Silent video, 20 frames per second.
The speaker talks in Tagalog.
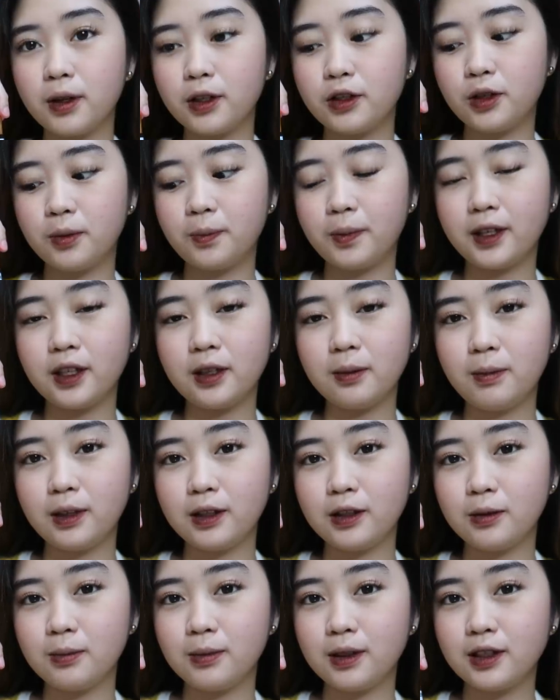Medyo
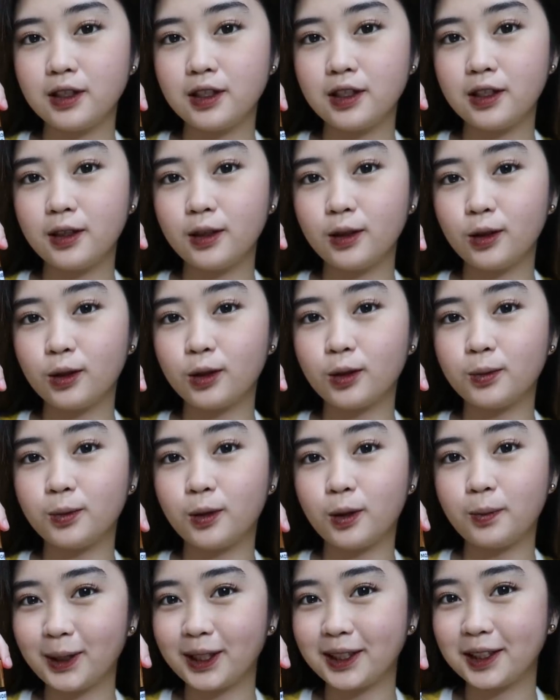palaban yung magiging look
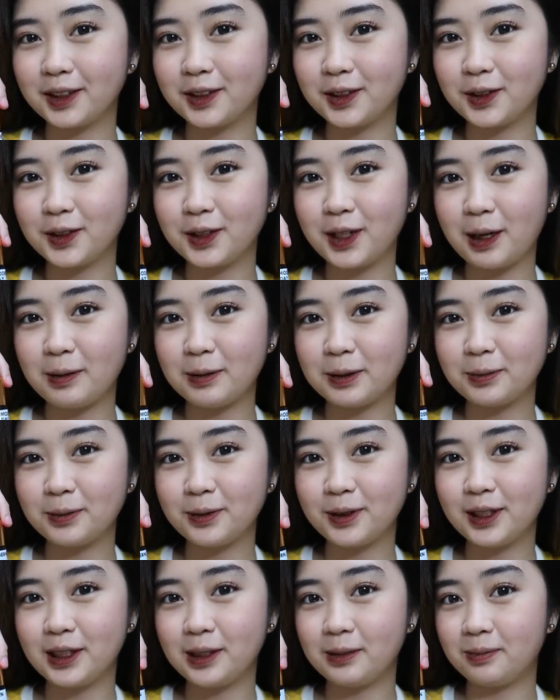mo pag ito yung gamit
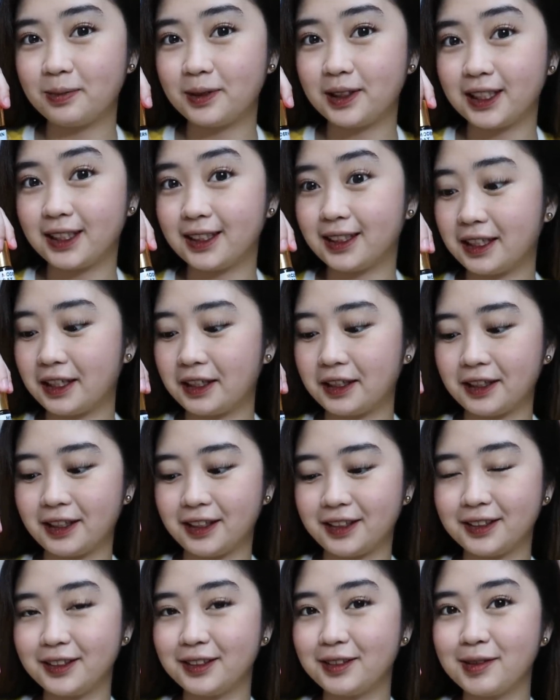mong lip tint.
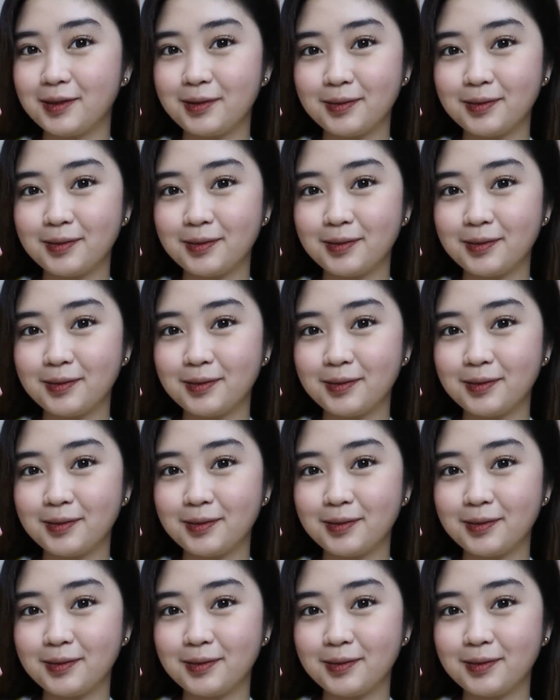Ayan.